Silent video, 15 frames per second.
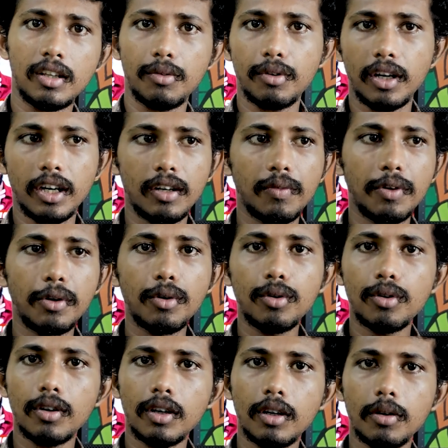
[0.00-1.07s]
அந்த ஒரு எட்டு
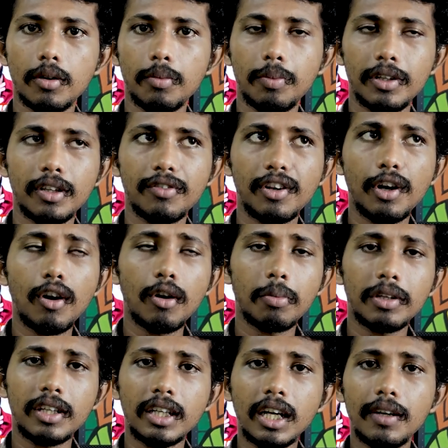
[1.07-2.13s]
வீடியோ பத்து
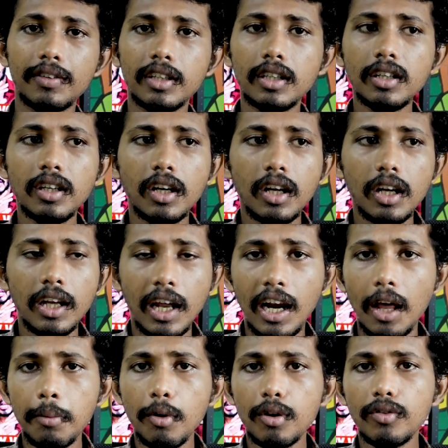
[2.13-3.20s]
வீடியோவில் பார்த்தீங்கன்னா வந்து
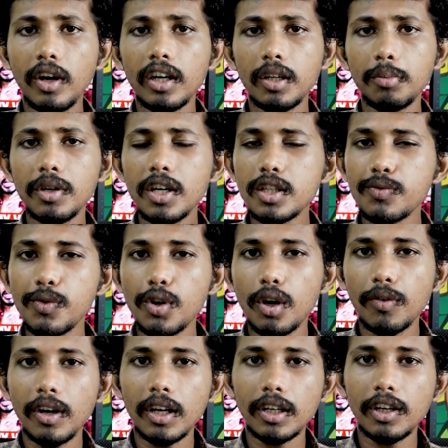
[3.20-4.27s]
எல்லாமே ஒரு ஃபார்ட்டி மினிட்ஸ்
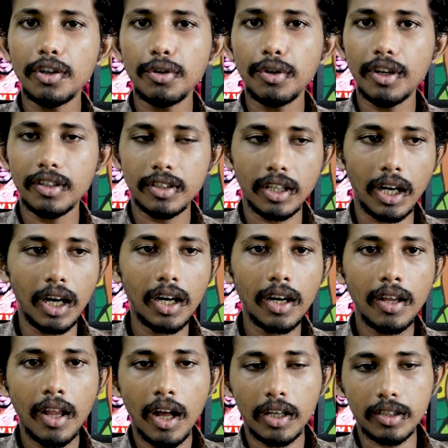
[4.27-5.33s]
வீடியோவாக இருக்குது டியூரேஷனாக
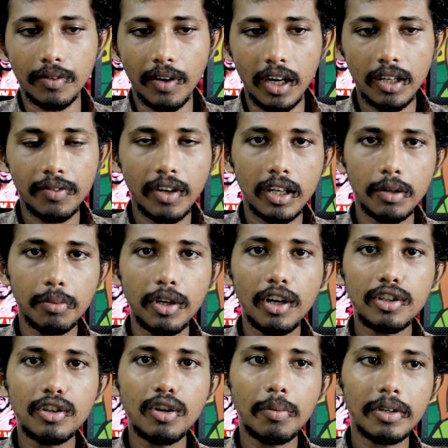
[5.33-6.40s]
இந்த ஃபார்ட்டி ஃபார்ட்டி
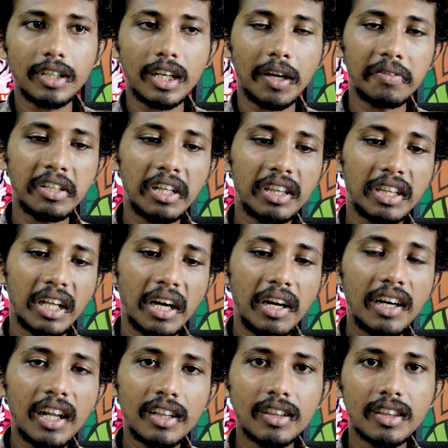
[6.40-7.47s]
மினிட்ஸ்லேயும் பார்த்தீங்கன்னா வந்து
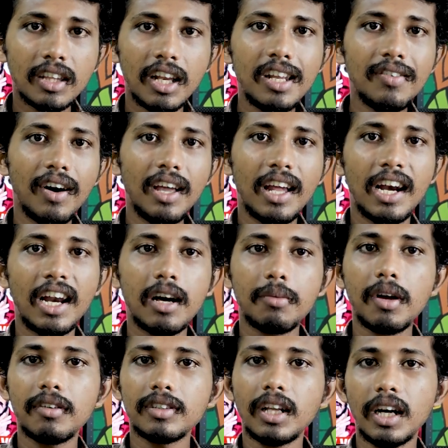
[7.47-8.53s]
தெல்ல தெளிவாக
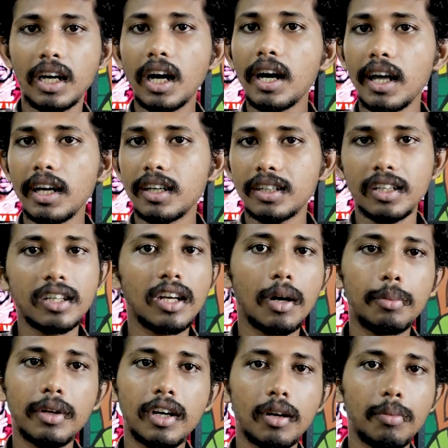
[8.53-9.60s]
எல்லாமே வந்து ரெக்கார்ட் ஆகிருக்கு
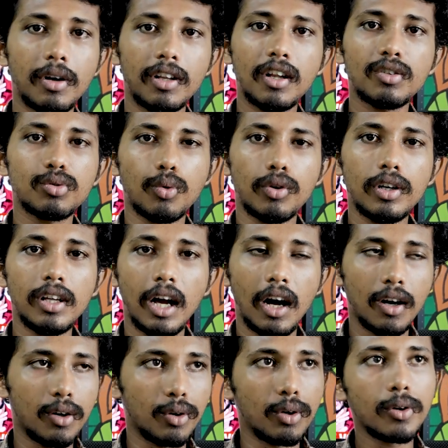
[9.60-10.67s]
அப்படின்ற மாதிரி தான் சொல்லி
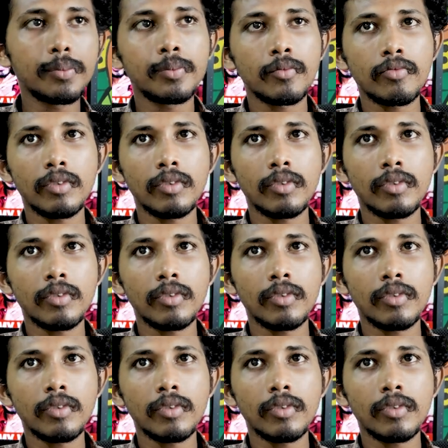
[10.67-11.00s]
ஆகணும்